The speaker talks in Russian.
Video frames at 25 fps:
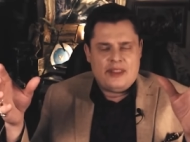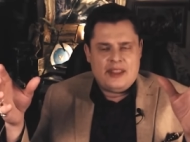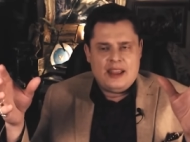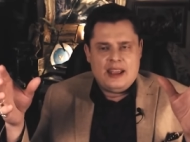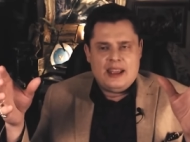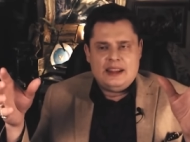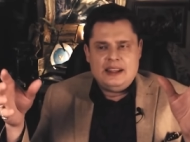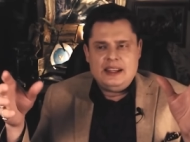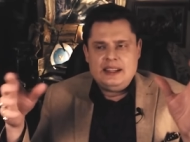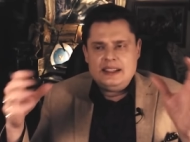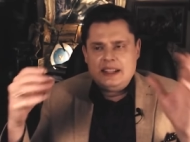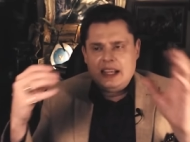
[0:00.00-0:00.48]

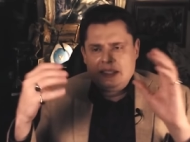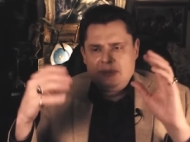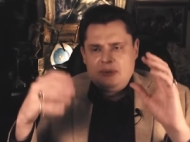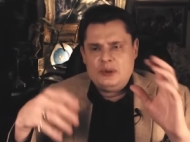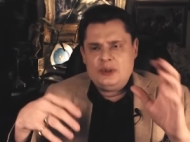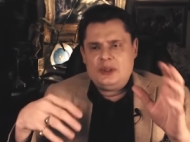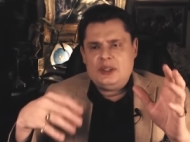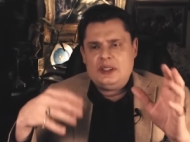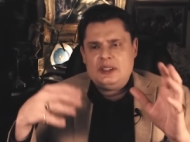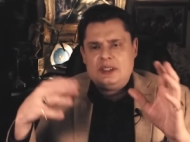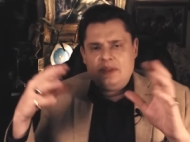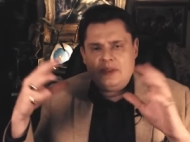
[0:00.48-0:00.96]
Нельзя
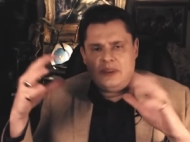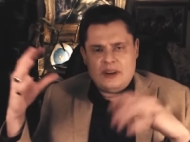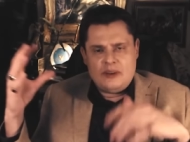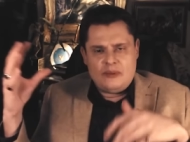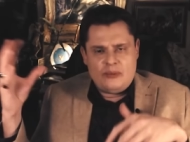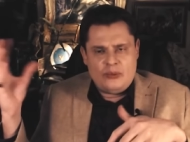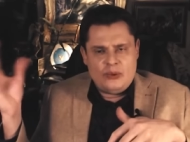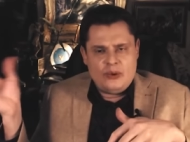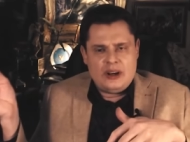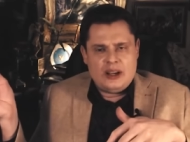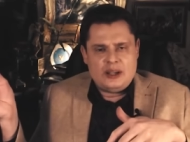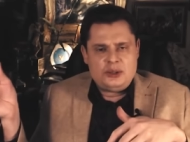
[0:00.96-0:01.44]
спутать э,
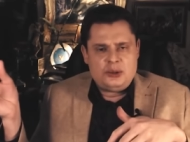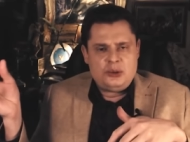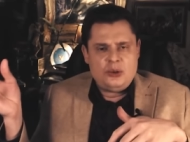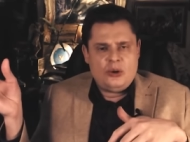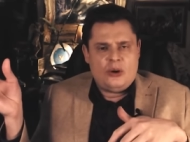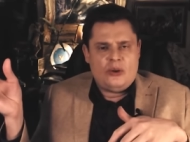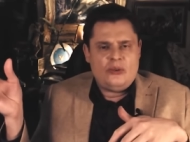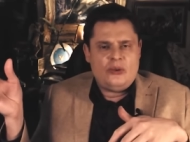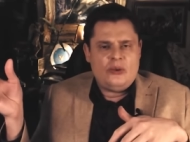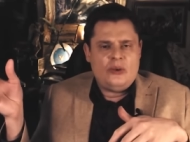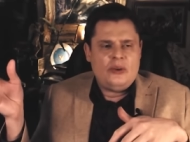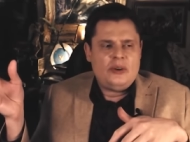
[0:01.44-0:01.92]

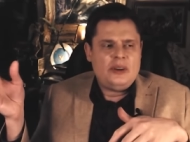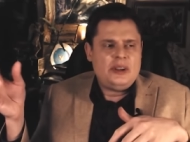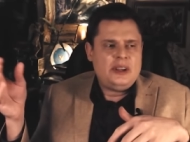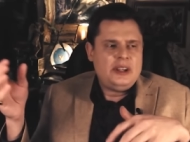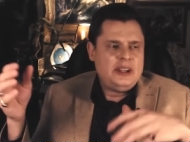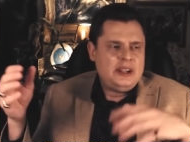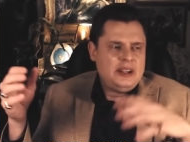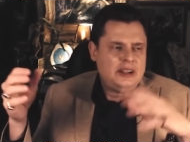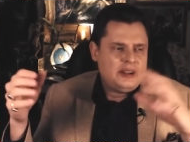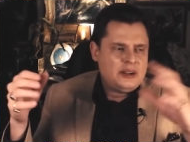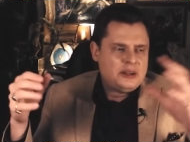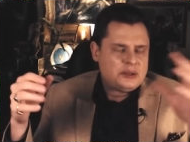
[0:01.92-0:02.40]
Пугачеву
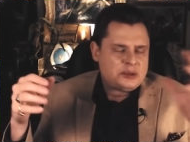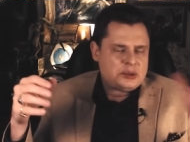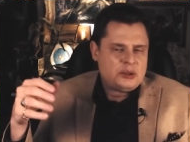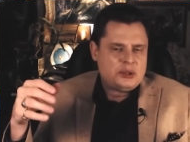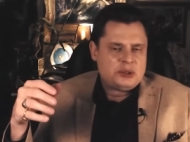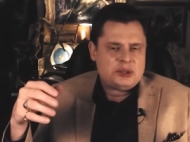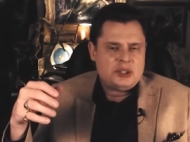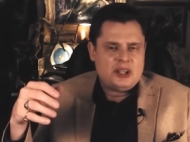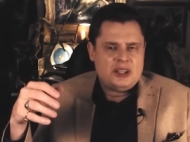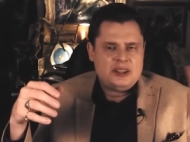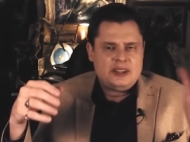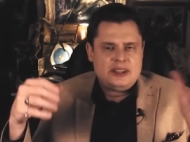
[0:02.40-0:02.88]
и
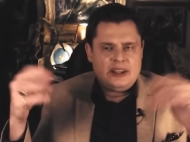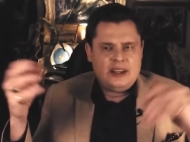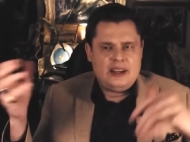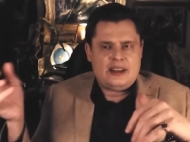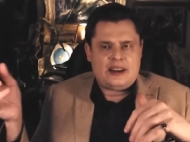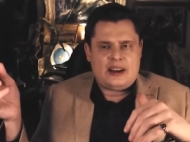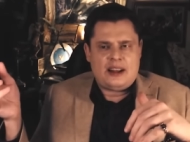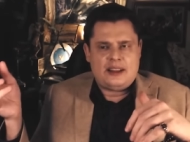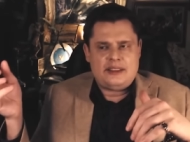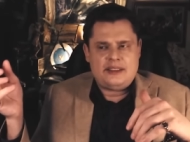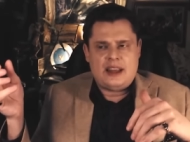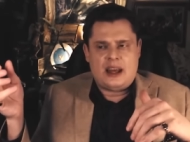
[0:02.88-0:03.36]
Шульженко или
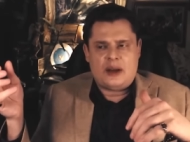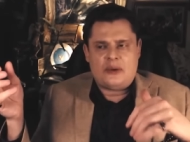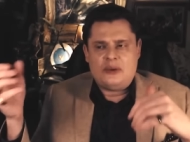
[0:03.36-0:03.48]
Ротару.